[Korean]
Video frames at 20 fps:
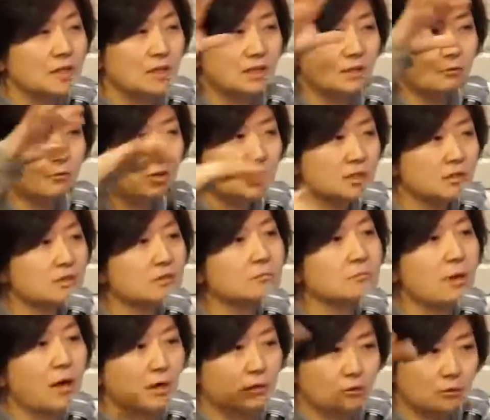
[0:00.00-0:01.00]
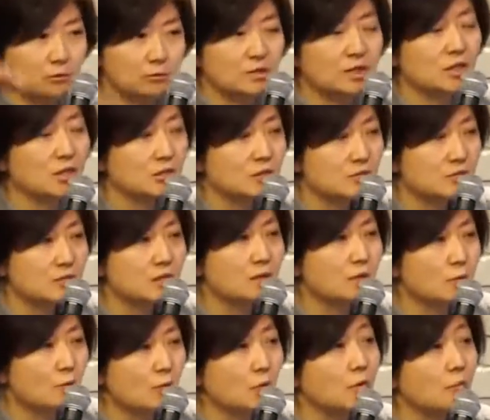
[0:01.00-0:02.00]
이 위는 바로 우리
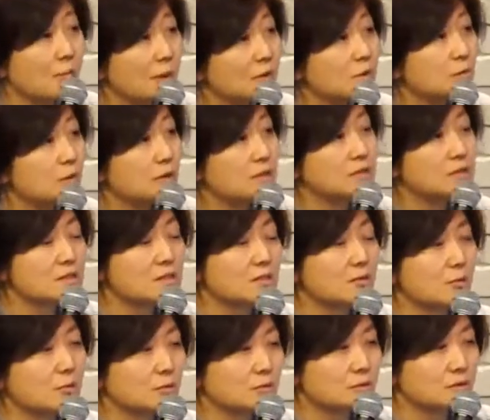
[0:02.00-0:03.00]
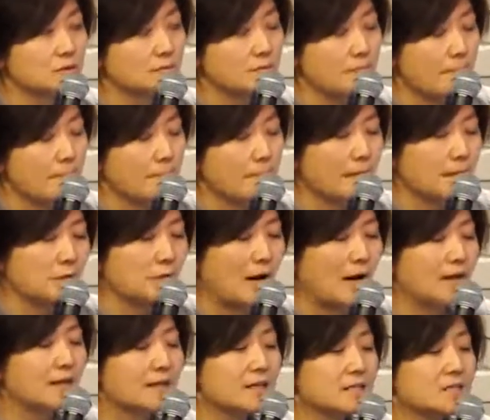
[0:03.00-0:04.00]
현실이고 파도가 치는 곳은 그리고
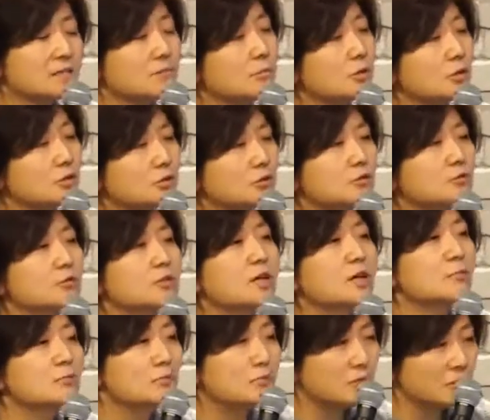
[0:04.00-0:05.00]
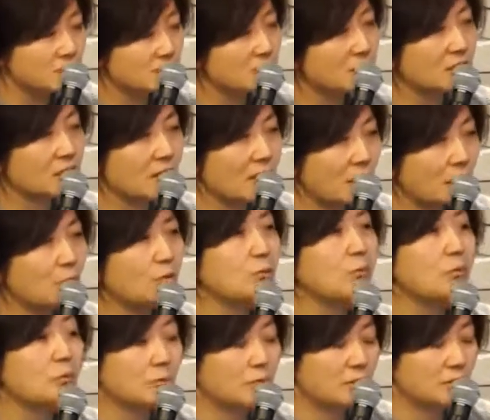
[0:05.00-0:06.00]
아래 심연은 우리의 무의식이라고
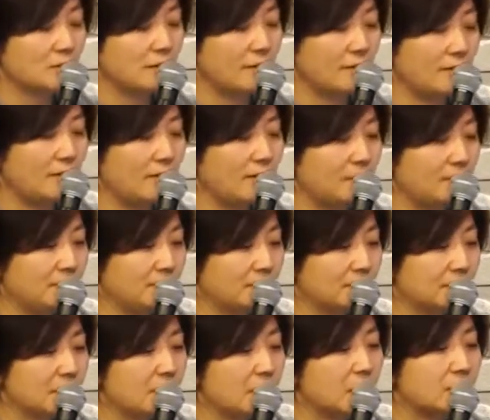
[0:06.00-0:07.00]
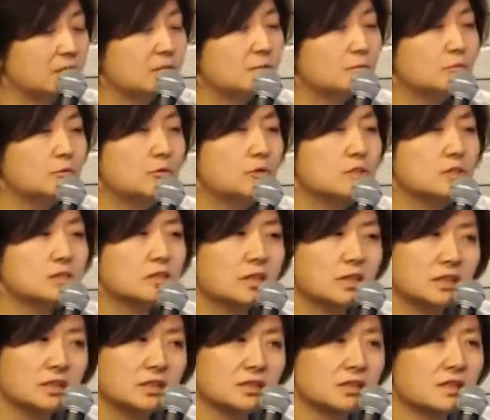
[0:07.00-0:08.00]
보면 돼요. 근데
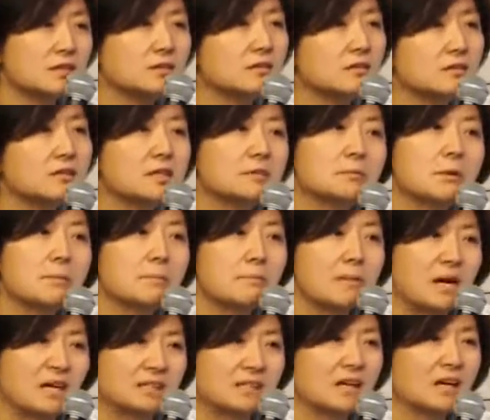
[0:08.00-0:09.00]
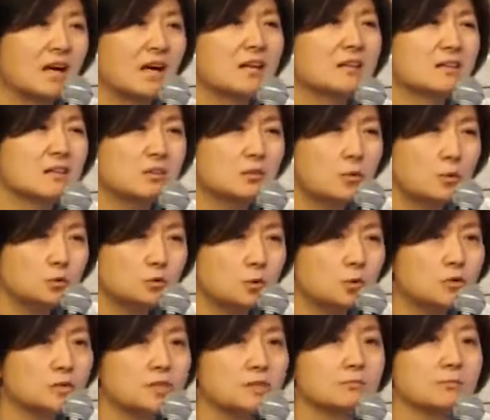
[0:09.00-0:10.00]
무의식이 크게 흔들리면 바다가
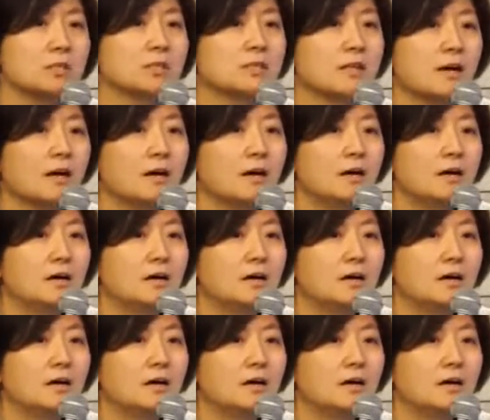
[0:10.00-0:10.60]
요동을 칩니다.